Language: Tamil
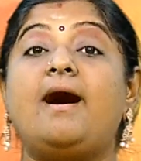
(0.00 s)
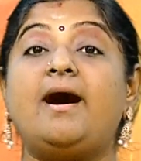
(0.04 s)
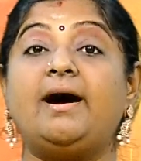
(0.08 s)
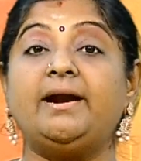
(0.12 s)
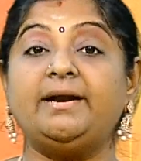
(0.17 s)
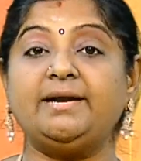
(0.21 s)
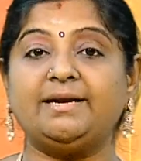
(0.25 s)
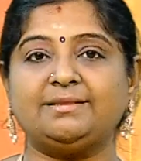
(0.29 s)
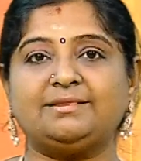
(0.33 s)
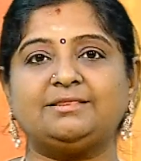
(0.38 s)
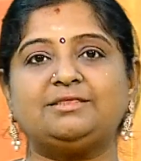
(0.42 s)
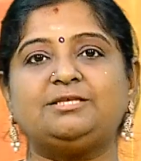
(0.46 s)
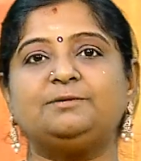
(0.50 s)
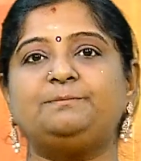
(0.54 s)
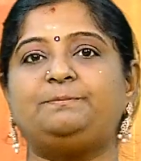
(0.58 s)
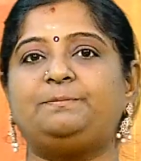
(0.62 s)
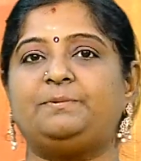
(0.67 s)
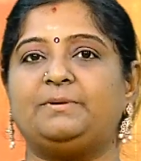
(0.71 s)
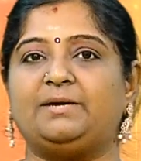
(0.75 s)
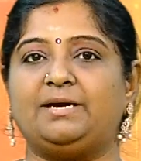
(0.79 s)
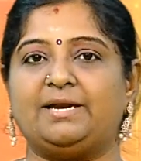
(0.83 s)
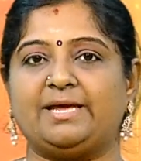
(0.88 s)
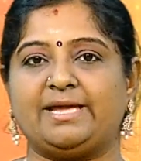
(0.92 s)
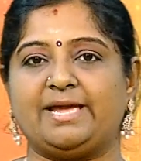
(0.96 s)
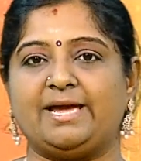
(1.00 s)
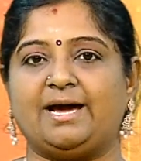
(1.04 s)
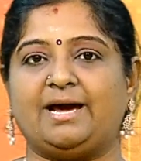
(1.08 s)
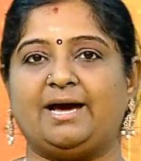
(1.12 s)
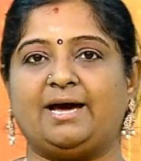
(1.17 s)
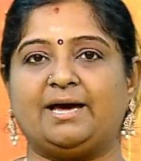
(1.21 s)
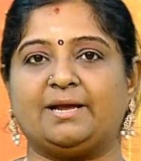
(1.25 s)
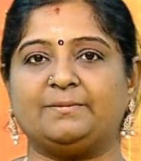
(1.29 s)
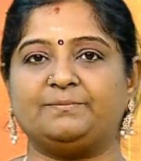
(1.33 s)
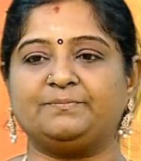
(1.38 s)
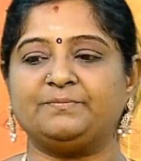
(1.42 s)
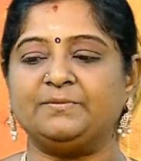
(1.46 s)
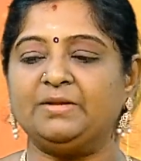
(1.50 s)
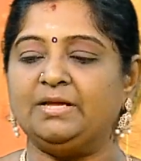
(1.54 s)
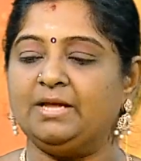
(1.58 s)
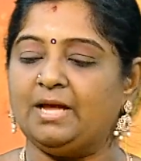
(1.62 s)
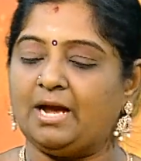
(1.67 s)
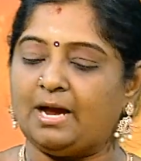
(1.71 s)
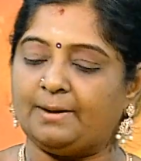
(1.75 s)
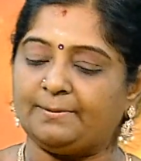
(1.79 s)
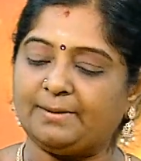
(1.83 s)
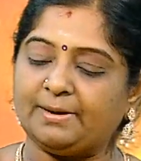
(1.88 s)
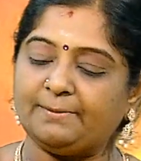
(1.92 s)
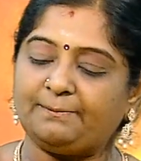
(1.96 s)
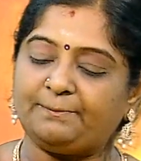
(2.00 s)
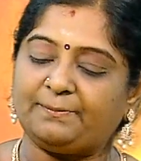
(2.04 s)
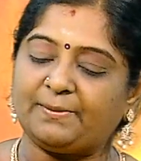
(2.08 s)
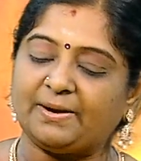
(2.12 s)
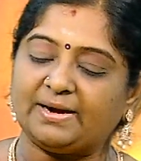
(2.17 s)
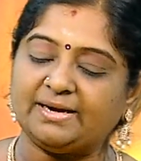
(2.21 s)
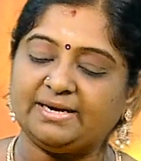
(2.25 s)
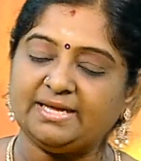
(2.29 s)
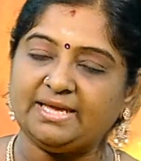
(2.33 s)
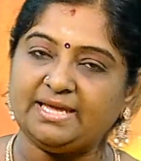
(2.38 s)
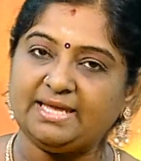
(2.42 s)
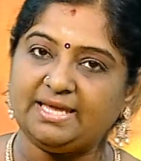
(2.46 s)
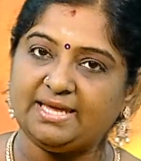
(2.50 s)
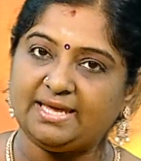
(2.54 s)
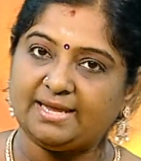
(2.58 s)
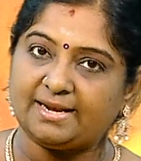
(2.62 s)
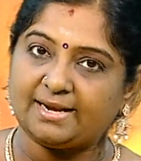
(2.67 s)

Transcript: ஆழத்து பிள்ளையார் அப்படியே படி